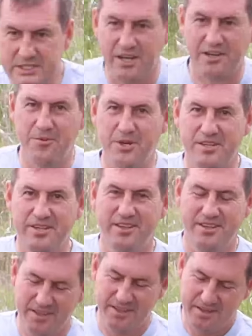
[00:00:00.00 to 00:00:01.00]
Так, ребят,
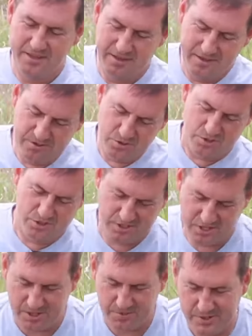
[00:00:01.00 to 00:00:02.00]
то есть
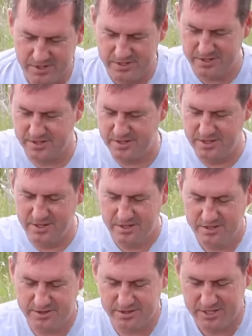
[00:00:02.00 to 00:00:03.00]
карп
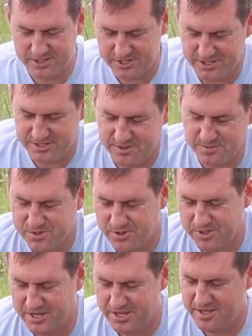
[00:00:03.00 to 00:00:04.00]
на
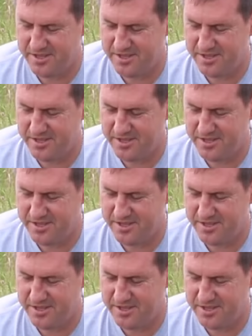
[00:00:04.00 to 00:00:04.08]
6700.